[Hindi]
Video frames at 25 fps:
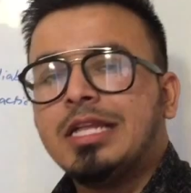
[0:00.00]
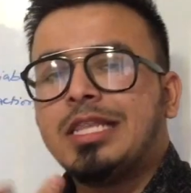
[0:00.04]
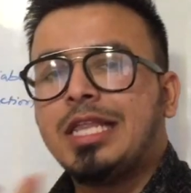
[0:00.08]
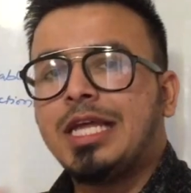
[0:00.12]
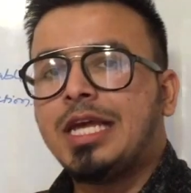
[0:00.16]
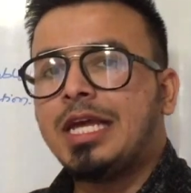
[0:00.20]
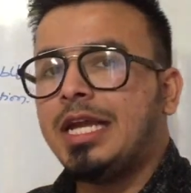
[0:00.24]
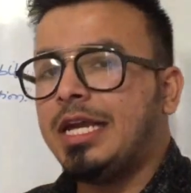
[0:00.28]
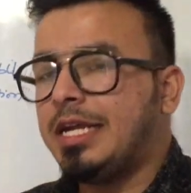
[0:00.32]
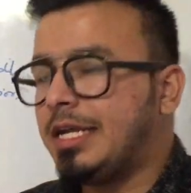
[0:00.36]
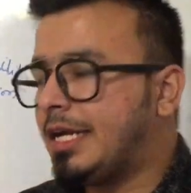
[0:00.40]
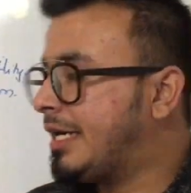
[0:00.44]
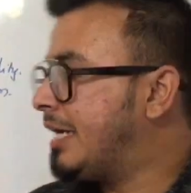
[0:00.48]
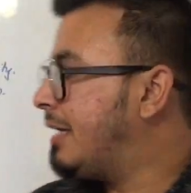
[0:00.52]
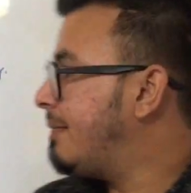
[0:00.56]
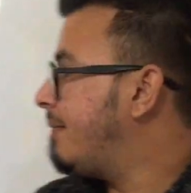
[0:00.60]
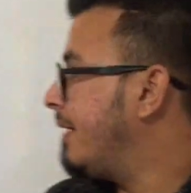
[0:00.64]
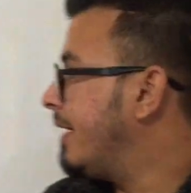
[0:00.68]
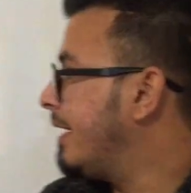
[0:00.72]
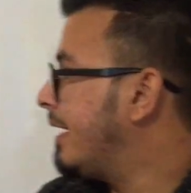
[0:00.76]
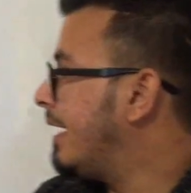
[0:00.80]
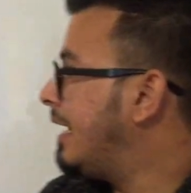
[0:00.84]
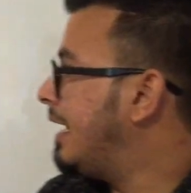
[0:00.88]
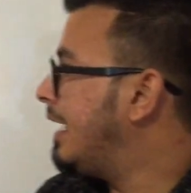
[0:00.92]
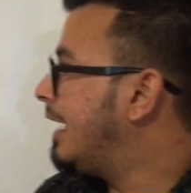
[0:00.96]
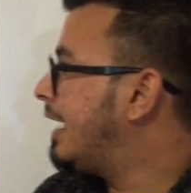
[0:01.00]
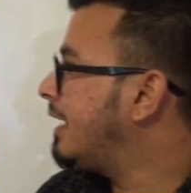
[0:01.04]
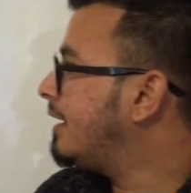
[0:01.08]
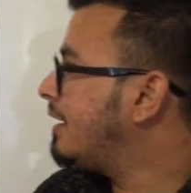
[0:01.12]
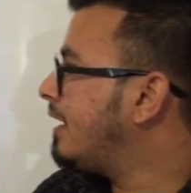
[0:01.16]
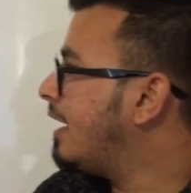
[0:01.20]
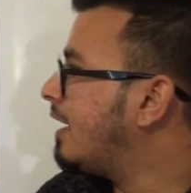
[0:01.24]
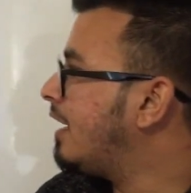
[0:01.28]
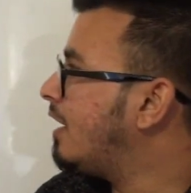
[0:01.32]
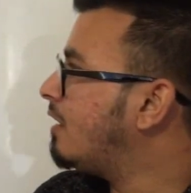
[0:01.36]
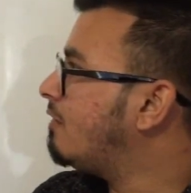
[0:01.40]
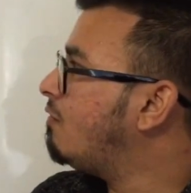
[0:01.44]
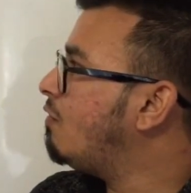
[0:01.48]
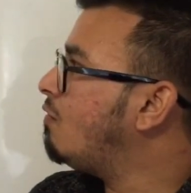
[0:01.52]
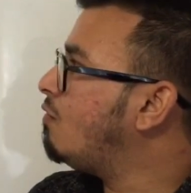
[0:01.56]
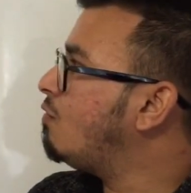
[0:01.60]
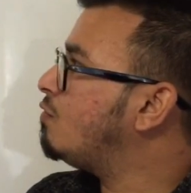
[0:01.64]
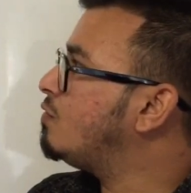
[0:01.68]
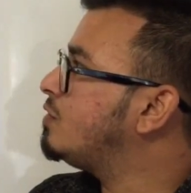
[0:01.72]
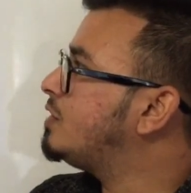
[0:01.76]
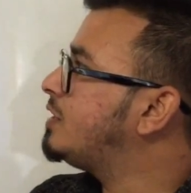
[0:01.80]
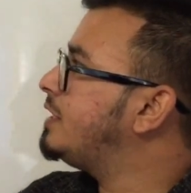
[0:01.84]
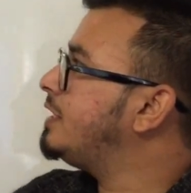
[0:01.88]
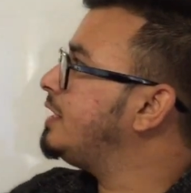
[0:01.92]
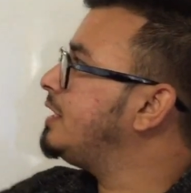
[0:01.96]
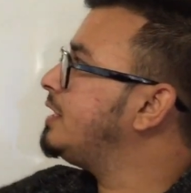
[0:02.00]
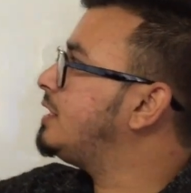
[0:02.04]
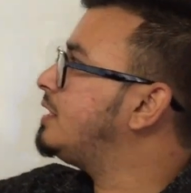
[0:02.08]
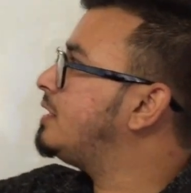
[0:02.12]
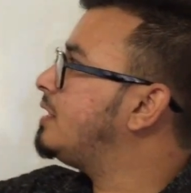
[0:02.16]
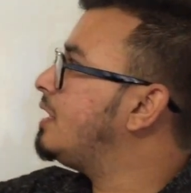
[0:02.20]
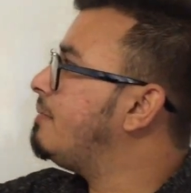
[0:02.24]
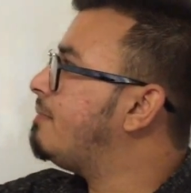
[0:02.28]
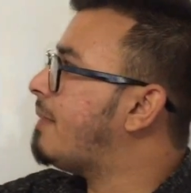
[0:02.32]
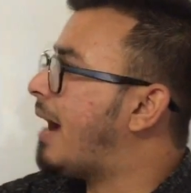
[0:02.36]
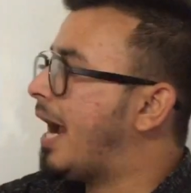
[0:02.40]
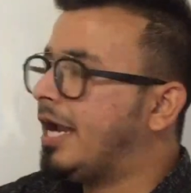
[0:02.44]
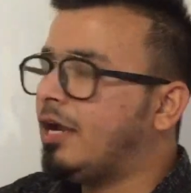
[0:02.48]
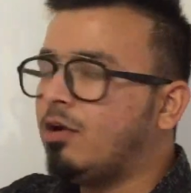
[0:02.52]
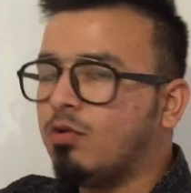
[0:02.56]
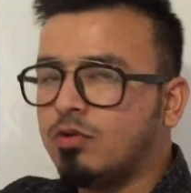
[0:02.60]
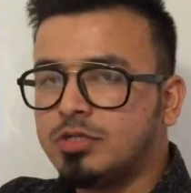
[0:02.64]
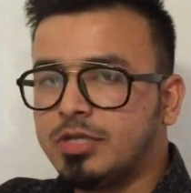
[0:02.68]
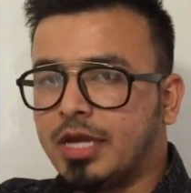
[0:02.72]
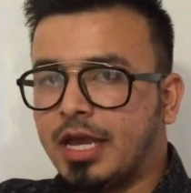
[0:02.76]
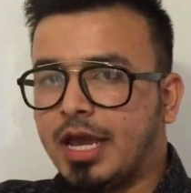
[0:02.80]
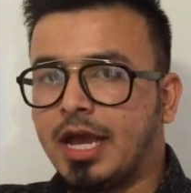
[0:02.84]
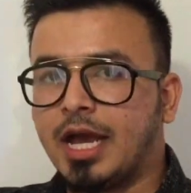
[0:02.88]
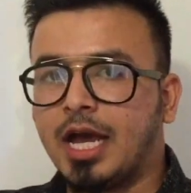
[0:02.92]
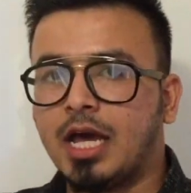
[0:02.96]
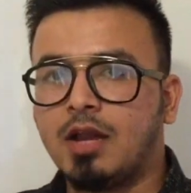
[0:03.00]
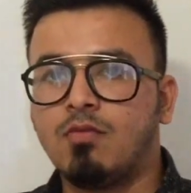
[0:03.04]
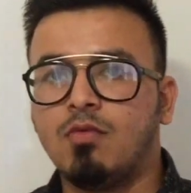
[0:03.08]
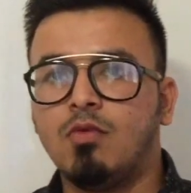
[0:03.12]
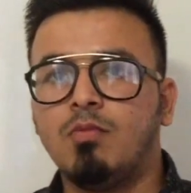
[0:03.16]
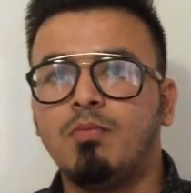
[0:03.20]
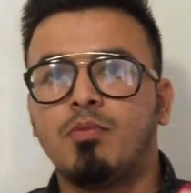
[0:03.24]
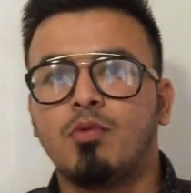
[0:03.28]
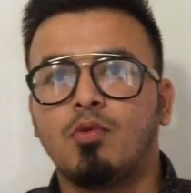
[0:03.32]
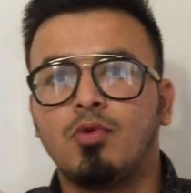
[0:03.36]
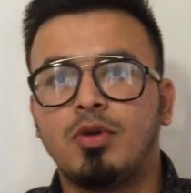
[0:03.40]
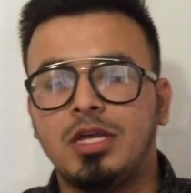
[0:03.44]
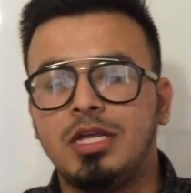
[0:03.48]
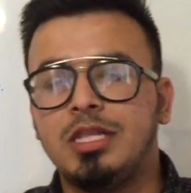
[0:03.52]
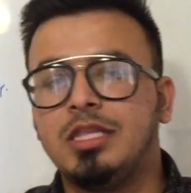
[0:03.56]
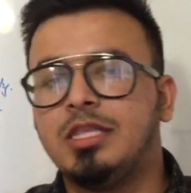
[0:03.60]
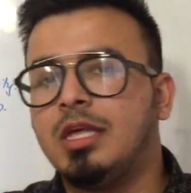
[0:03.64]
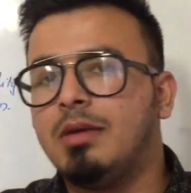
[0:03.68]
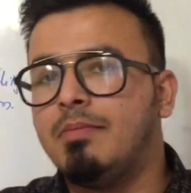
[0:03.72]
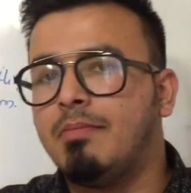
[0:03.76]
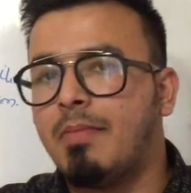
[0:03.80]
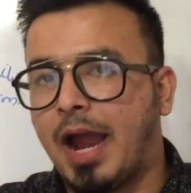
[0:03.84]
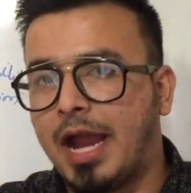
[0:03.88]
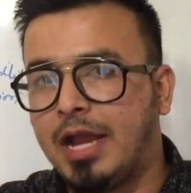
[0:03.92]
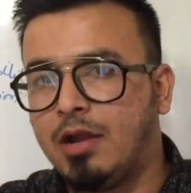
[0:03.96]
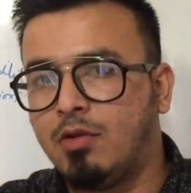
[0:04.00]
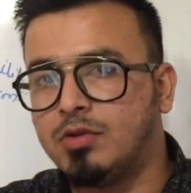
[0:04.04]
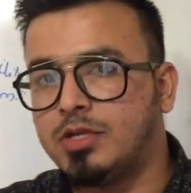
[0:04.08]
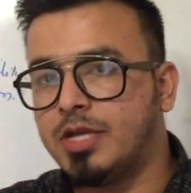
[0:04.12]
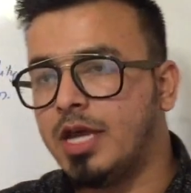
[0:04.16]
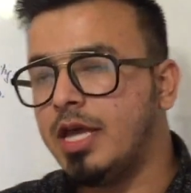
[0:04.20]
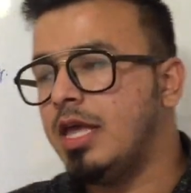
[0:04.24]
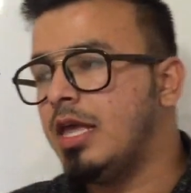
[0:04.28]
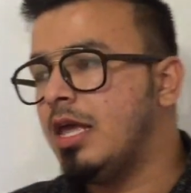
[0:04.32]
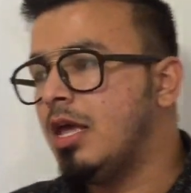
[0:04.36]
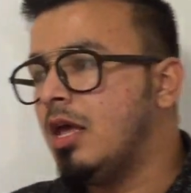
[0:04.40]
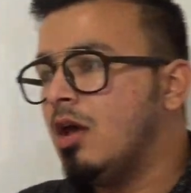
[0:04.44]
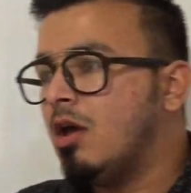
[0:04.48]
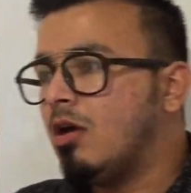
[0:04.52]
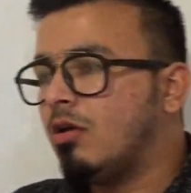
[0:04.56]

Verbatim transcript: सीक्रेट करना पड़ेगा लेकिन अगर वो उसी से बाइंड हो जाए अगर वो प्रोटीन से बाइंड हो जाए